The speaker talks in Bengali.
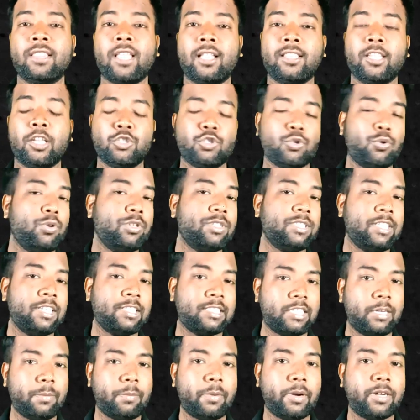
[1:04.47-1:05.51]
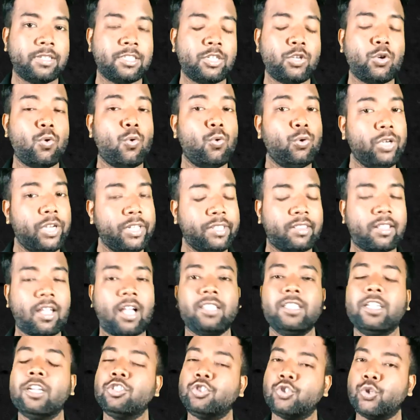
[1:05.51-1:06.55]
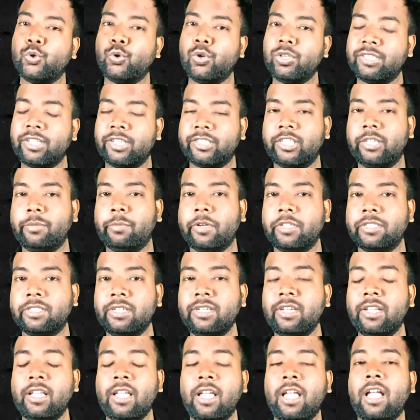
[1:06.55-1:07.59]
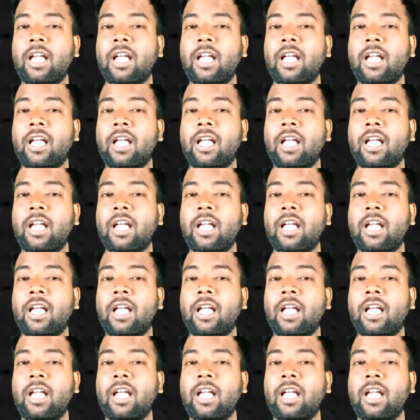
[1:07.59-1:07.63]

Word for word: তাদের জন্য সিক্সটি পার্সেন্ট ওনলি তাদের জন্য সিক্সটি পার্সেন্ট